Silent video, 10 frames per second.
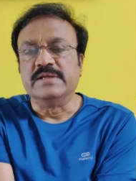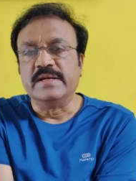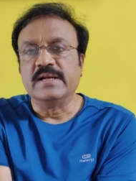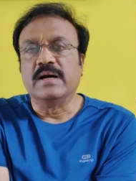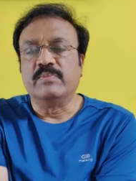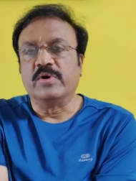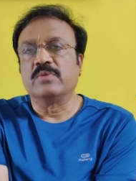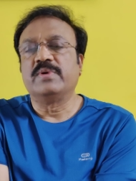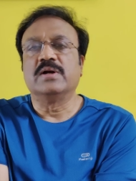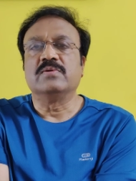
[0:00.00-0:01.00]
జరిగిన
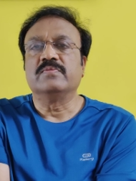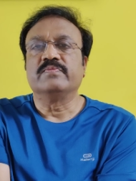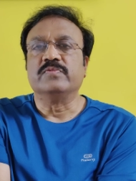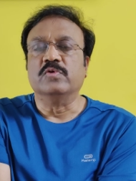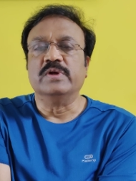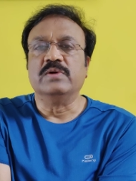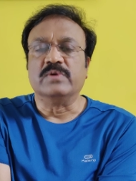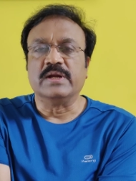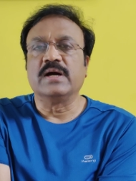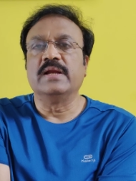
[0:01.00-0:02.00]
పొరపాటు ధోని
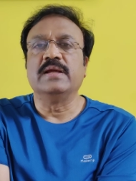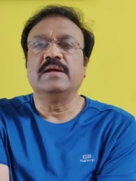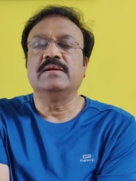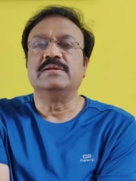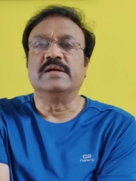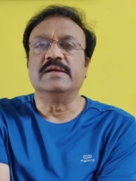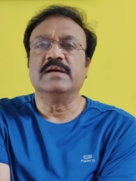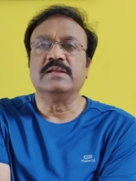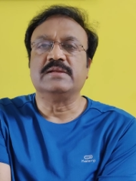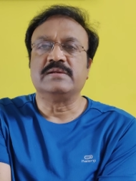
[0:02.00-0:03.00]
ఉండగానే
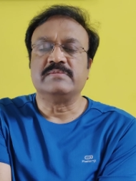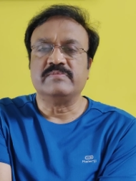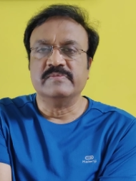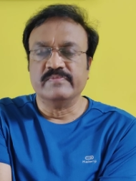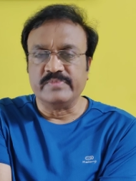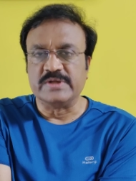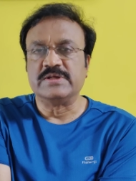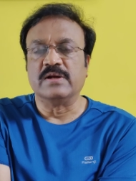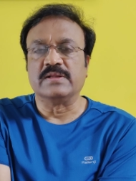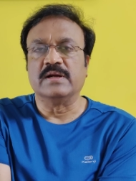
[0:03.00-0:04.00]
జడేజాని
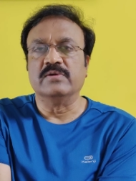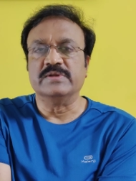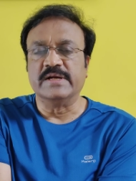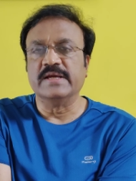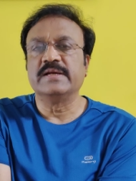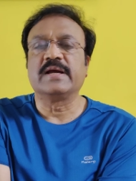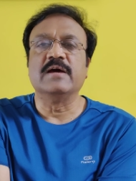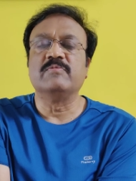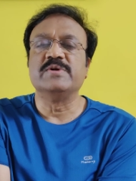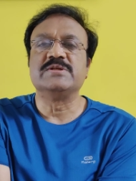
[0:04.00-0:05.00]
పిక్చర్లోకి తేవడం జడేజాకి
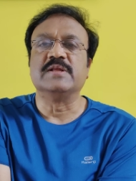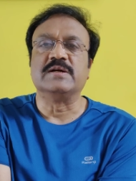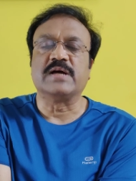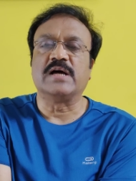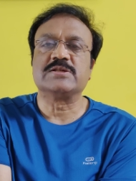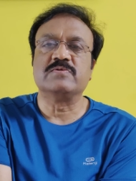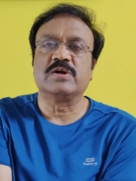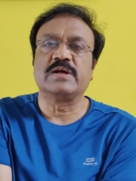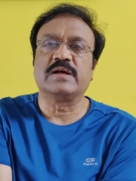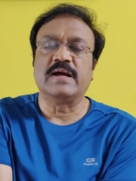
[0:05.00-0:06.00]
ఏమనిపించింది టాస్క్
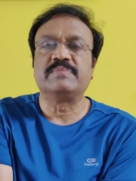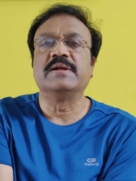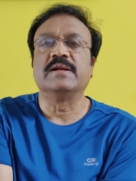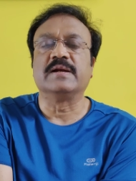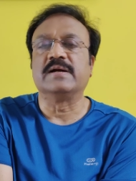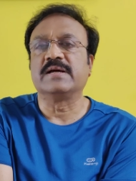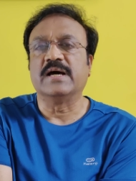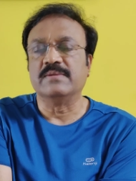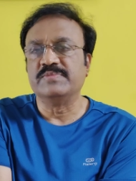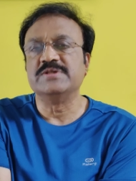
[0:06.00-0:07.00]
వర్కే క్యాప్టెన్
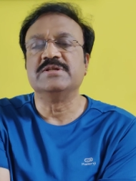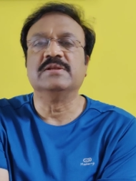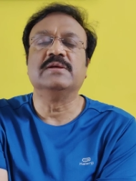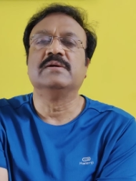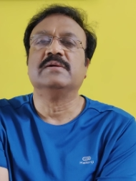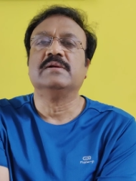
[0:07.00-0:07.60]
అన్నట్టుగా అనిపించింది